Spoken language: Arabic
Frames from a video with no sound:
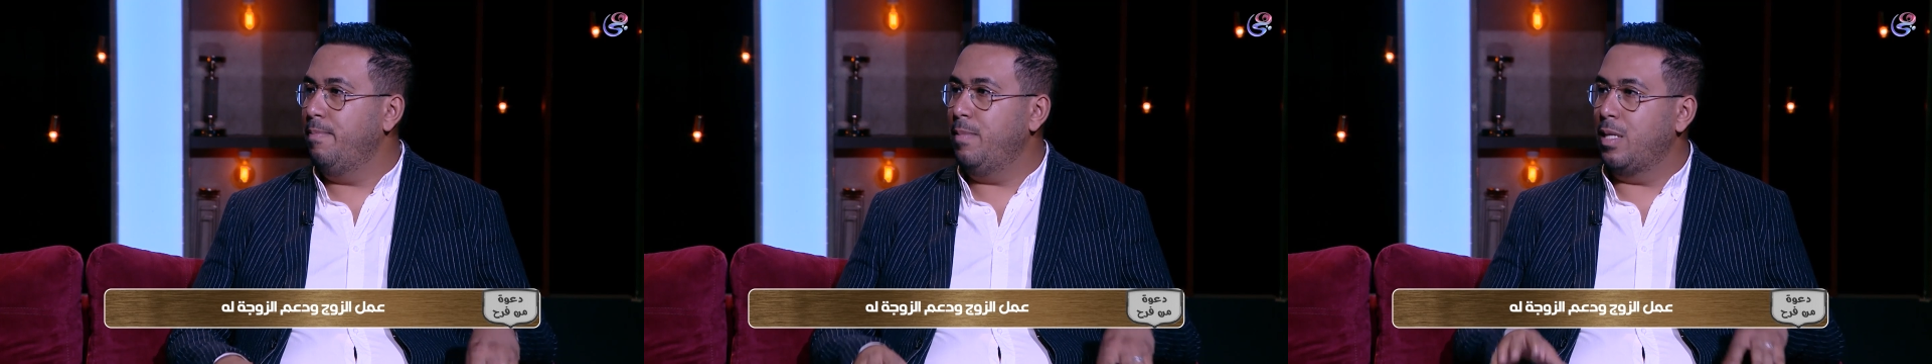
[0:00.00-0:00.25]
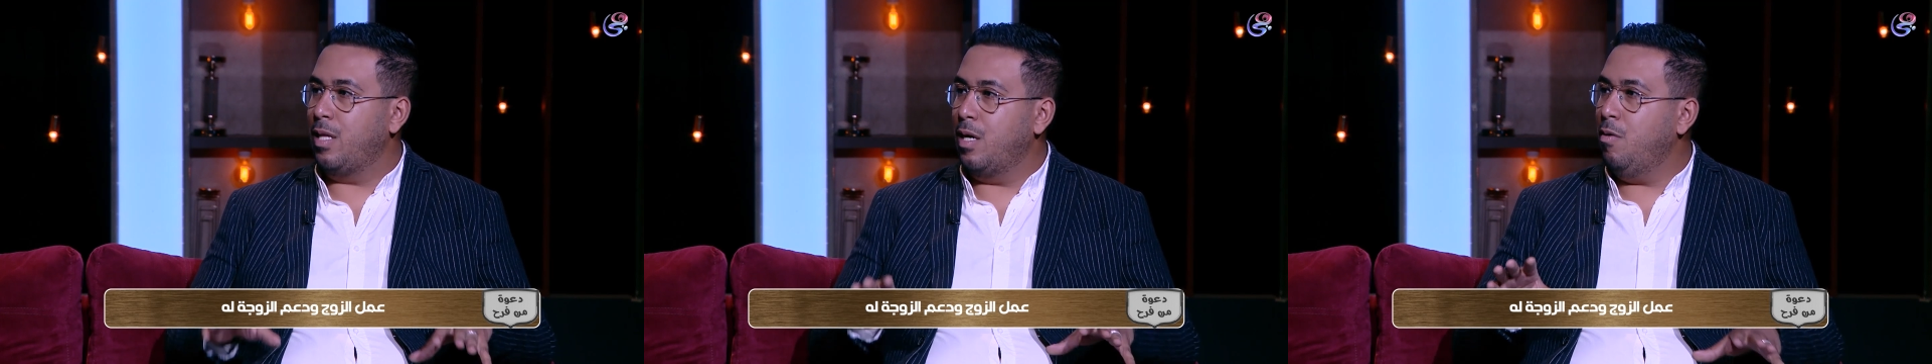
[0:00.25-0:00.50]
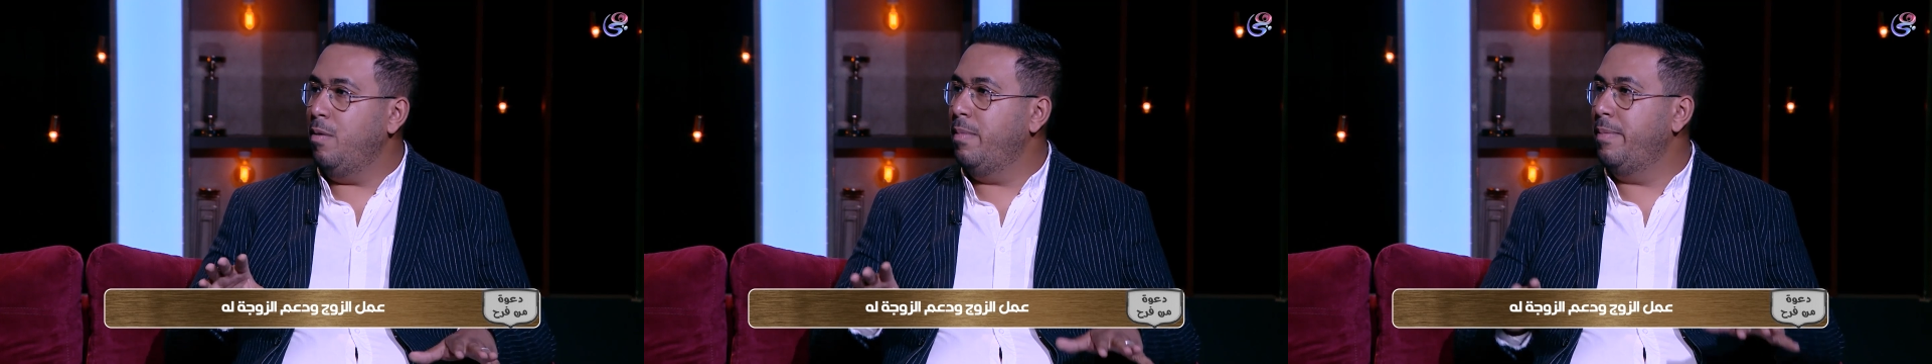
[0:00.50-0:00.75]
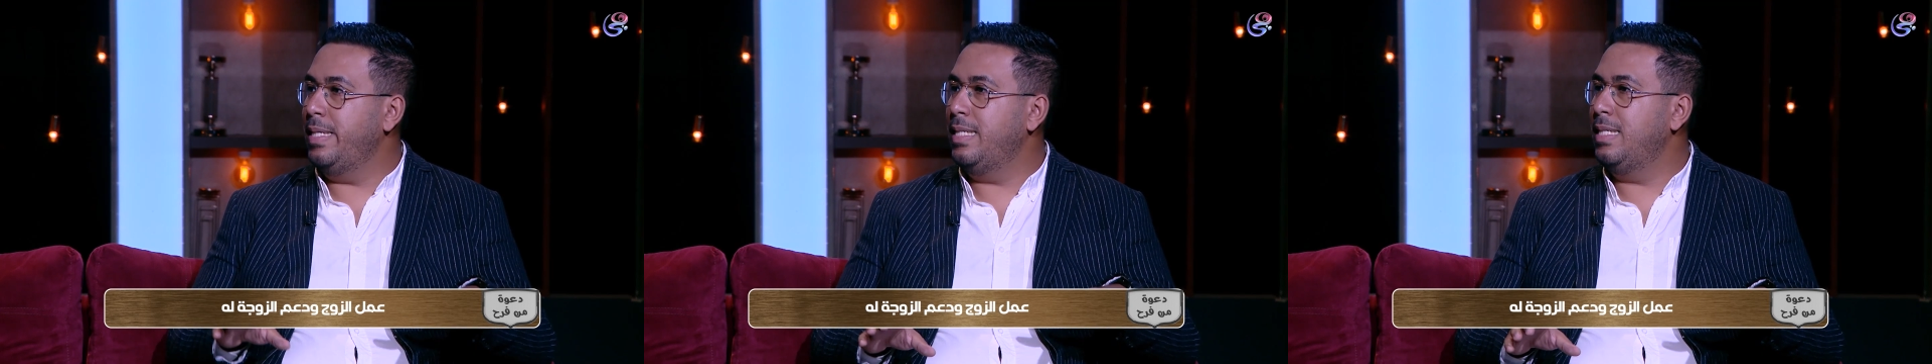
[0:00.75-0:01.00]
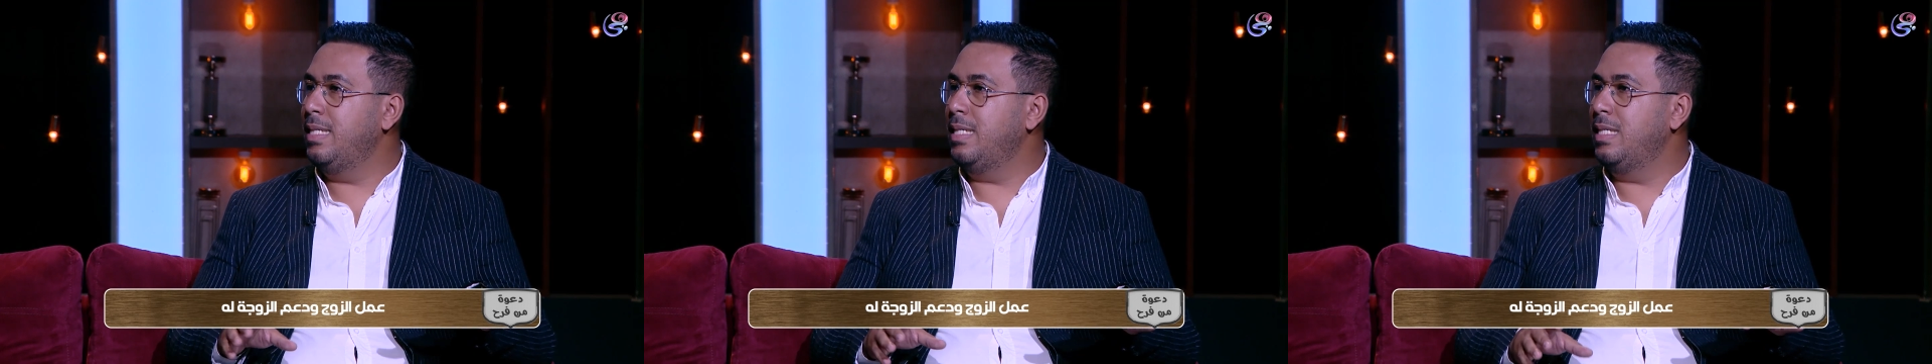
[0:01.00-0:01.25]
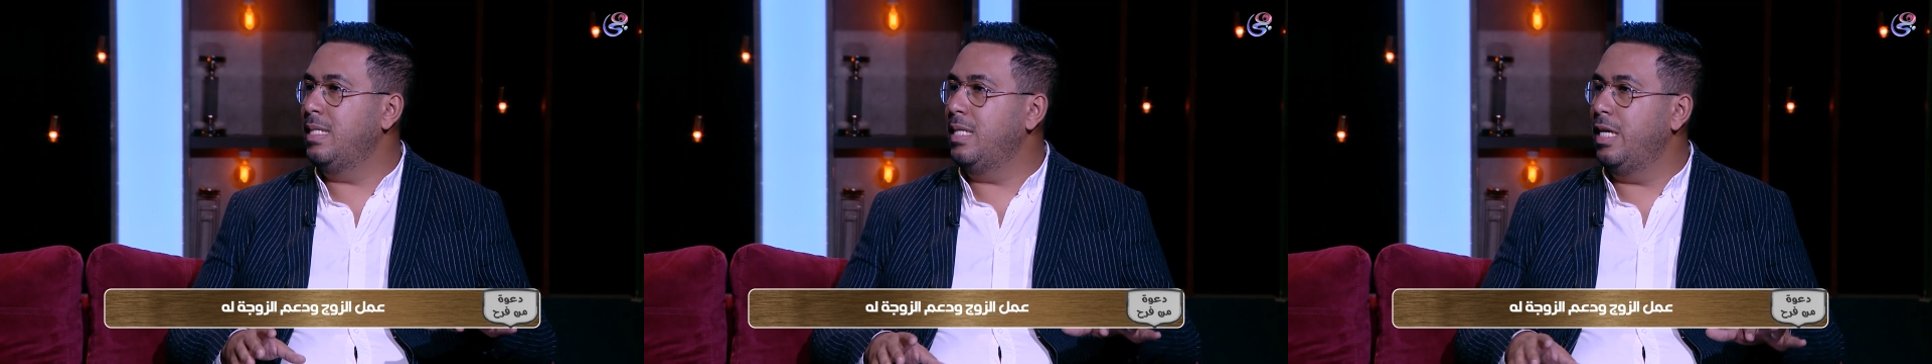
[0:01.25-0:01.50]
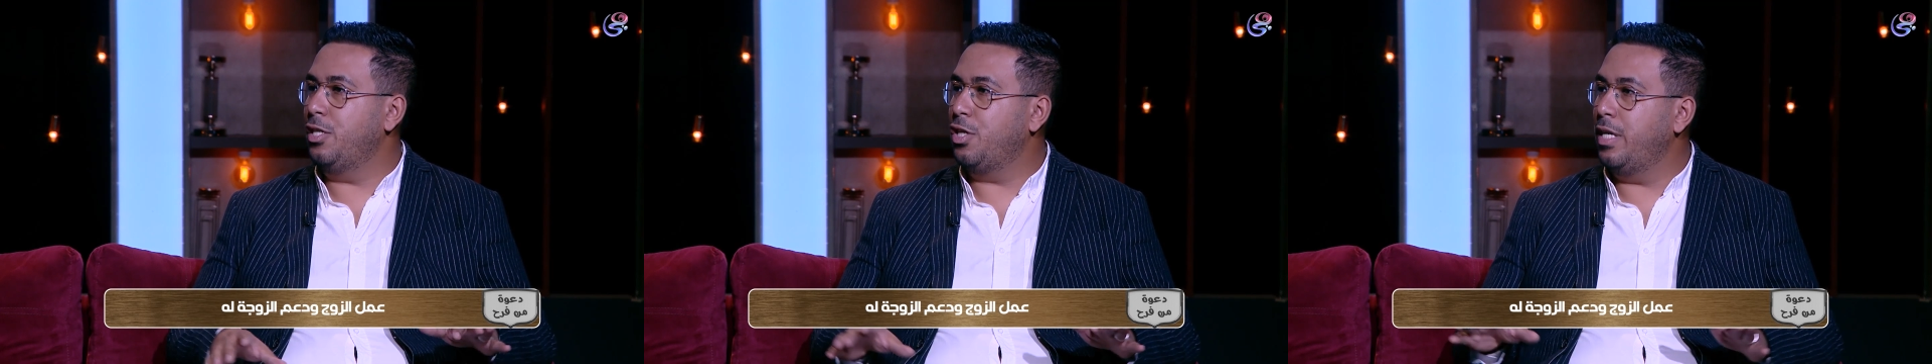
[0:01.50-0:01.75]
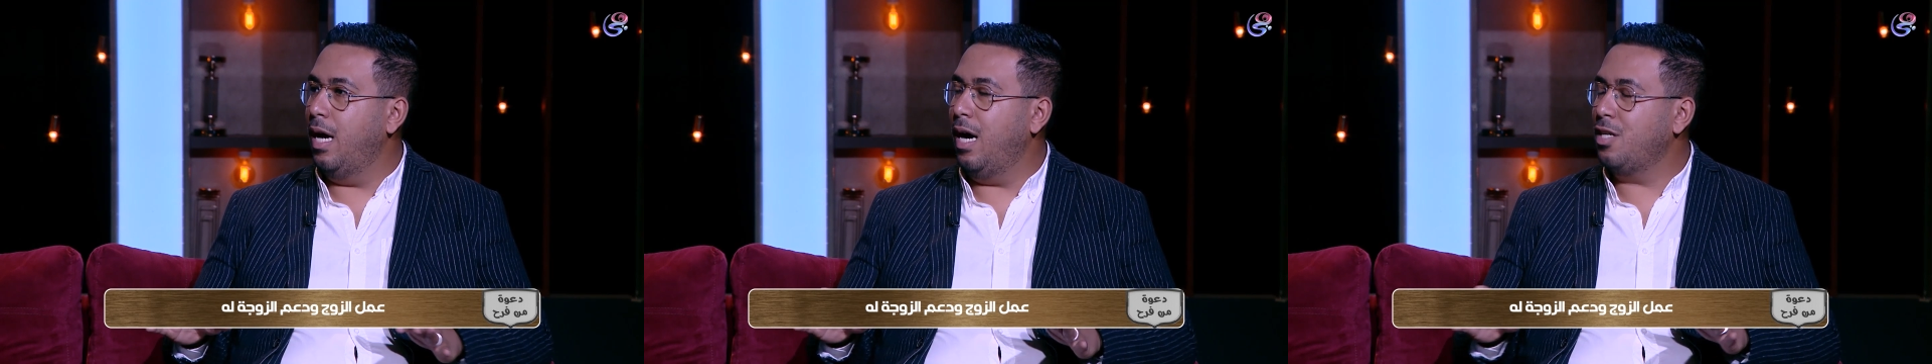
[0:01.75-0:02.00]
نتراوح ما بين
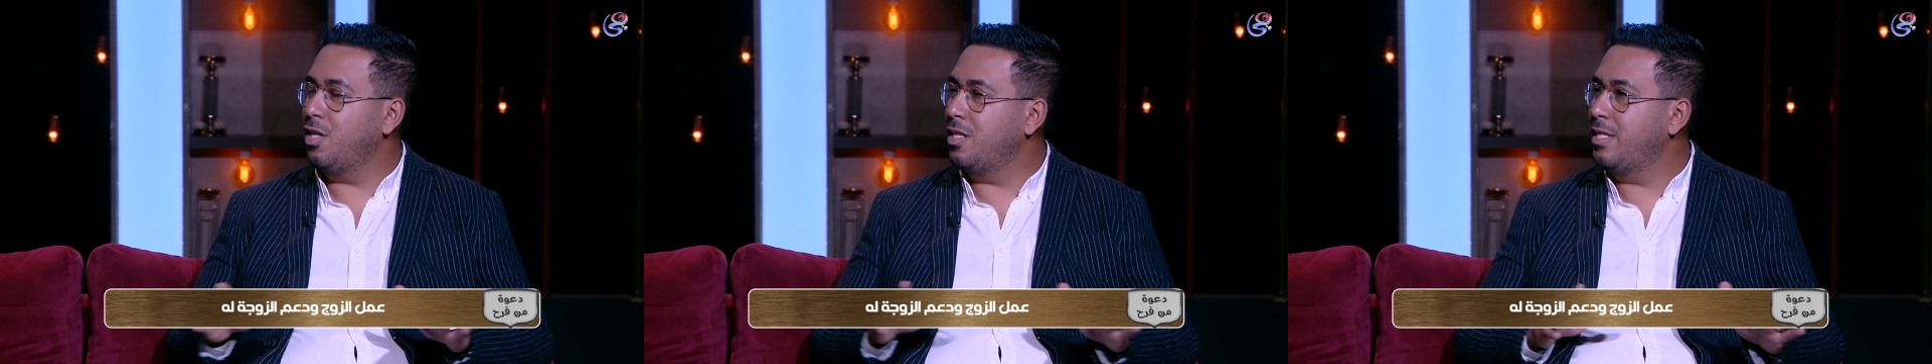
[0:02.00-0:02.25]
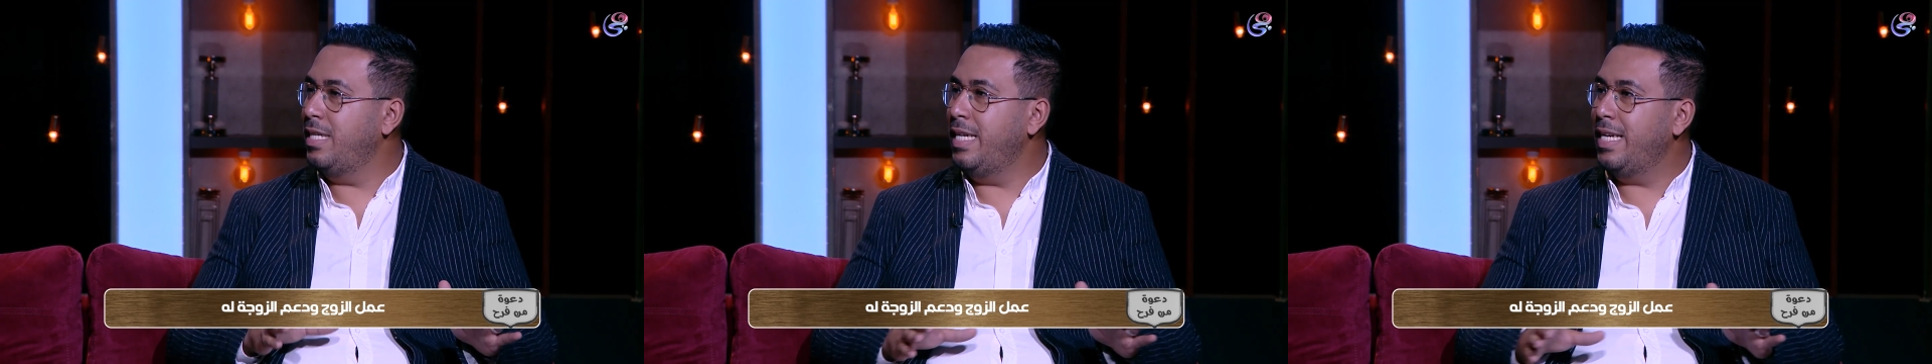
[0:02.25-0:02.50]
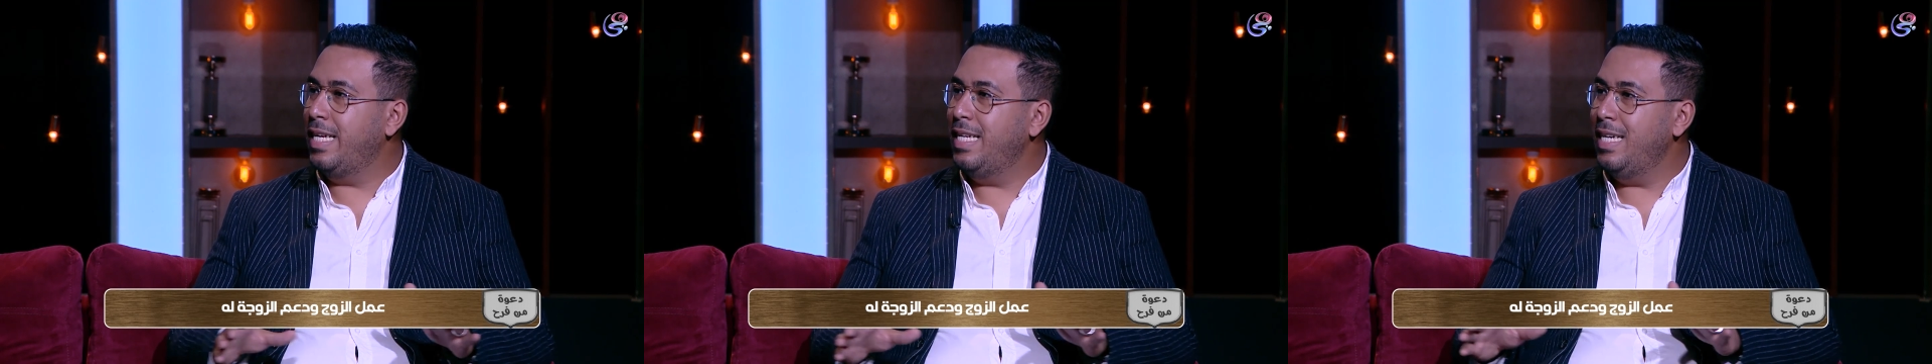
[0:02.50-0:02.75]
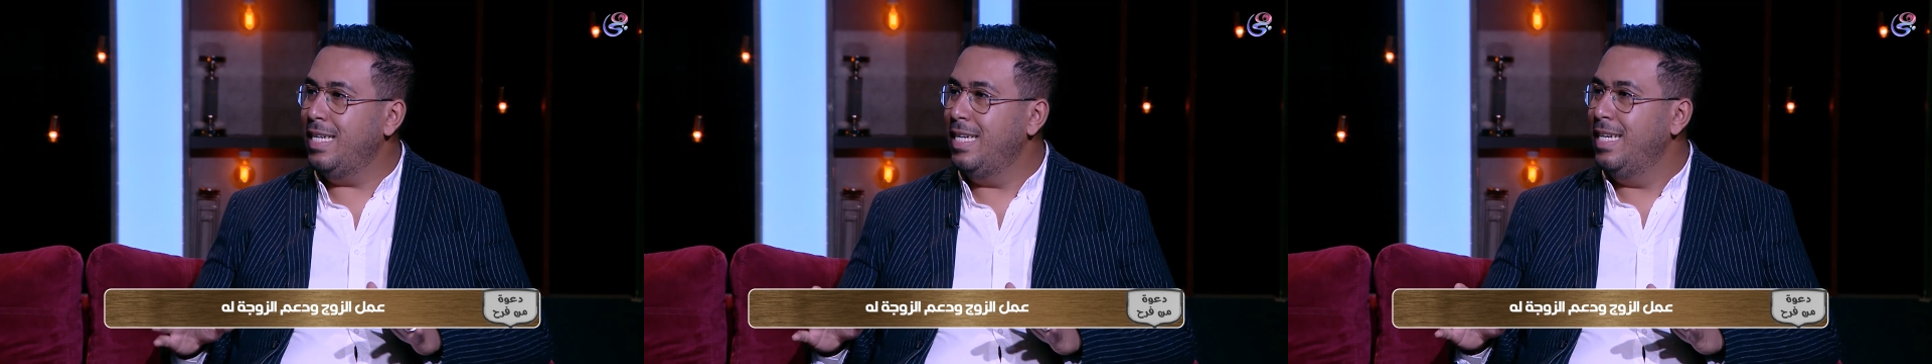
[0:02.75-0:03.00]
10 سنين كده